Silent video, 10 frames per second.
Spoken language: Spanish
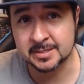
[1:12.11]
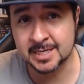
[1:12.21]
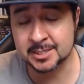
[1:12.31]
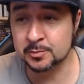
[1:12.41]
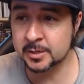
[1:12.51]

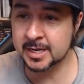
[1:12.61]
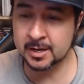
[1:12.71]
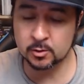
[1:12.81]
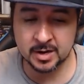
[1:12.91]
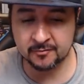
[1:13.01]
Se supone que
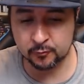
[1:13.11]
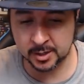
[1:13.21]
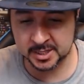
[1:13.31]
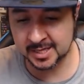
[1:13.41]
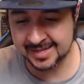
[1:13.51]
es una
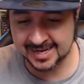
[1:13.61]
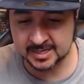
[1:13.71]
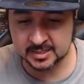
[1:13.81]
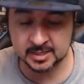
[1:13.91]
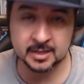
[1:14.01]
fuerza de
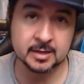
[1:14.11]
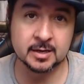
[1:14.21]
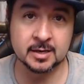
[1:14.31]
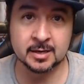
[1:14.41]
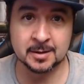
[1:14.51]
élite
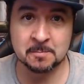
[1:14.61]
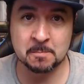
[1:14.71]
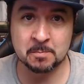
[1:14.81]
em,